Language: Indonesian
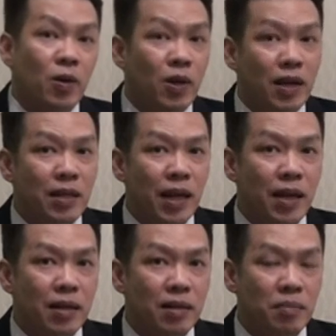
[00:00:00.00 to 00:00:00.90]
orang
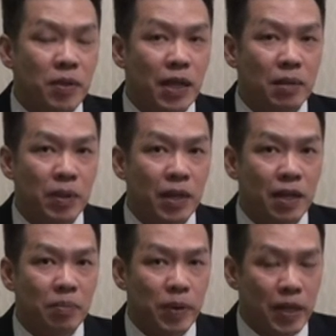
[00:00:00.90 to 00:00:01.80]
yang
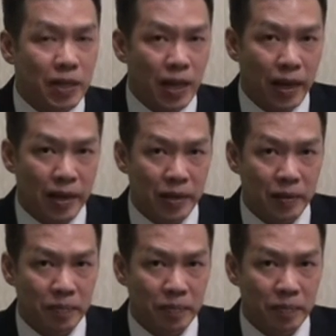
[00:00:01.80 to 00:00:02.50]
benar-benar bernilai.